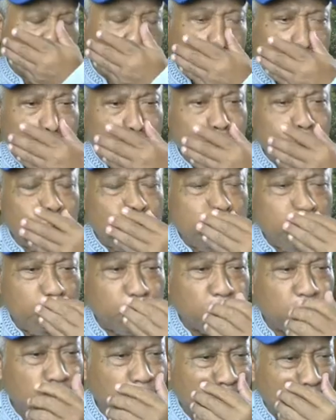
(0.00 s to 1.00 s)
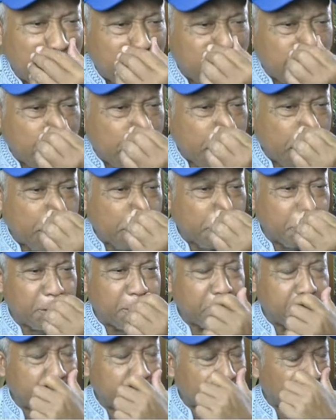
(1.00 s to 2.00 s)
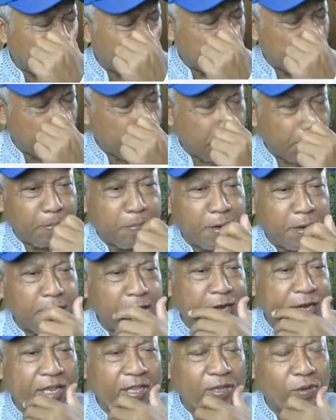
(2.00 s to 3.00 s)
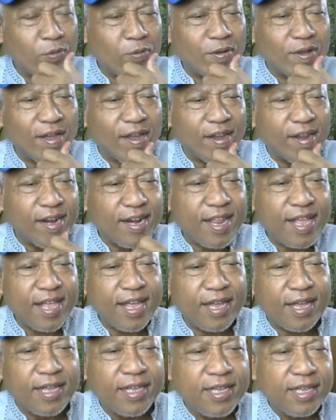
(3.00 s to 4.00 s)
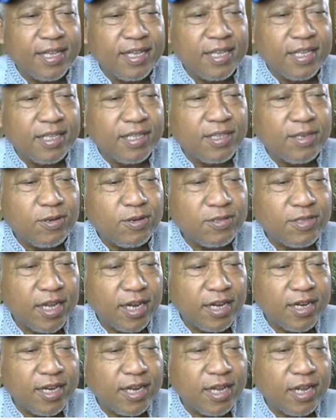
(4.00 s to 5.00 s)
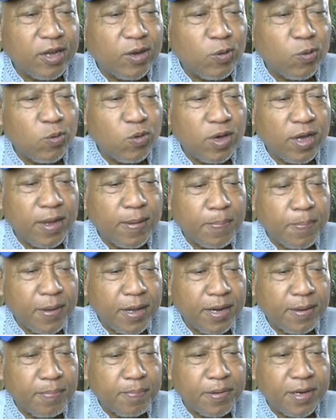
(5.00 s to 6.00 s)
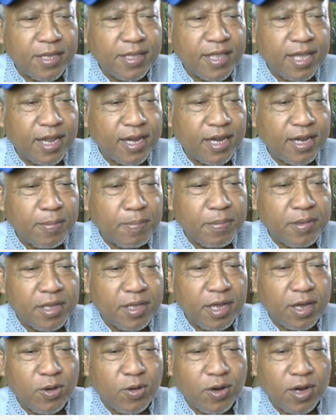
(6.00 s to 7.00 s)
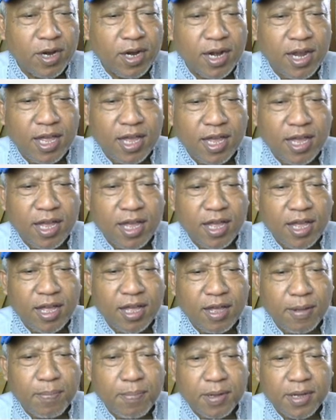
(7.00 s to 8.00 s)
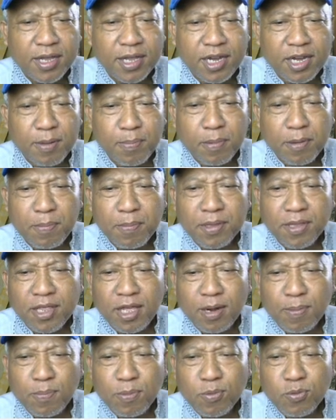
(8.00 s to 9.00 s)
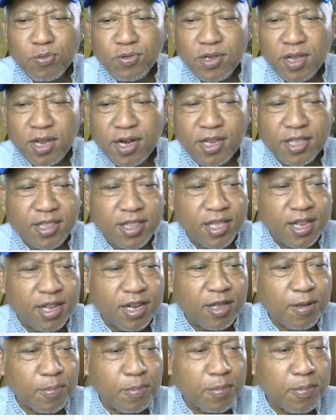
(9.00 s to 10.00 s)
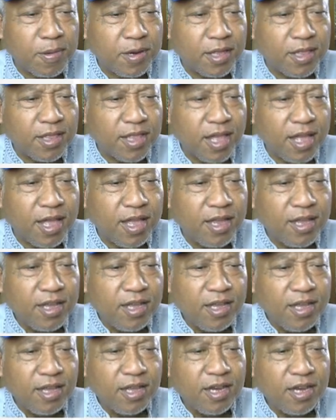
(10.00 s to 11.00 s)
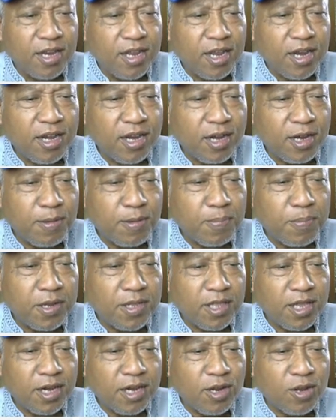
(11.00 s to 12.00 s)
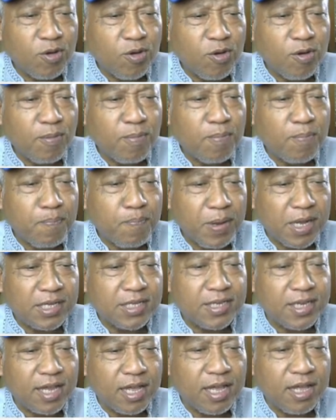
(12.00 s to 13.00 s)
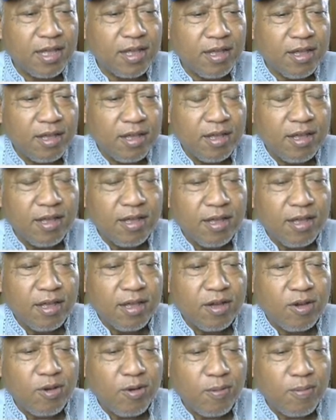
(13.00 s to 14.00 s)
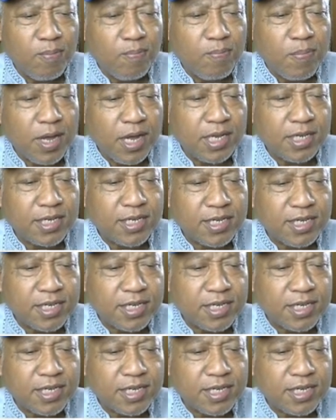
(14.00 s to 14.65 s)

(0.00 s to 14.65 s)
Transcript: Hmm, minyak curah hilang, minyak yang branded juga hilang. Terus ada ungkapan berita ini minyak goreng langka. Begini permintaan pengusaha retail ke pemerintah. Ini ada di berita di Kompas ya kompas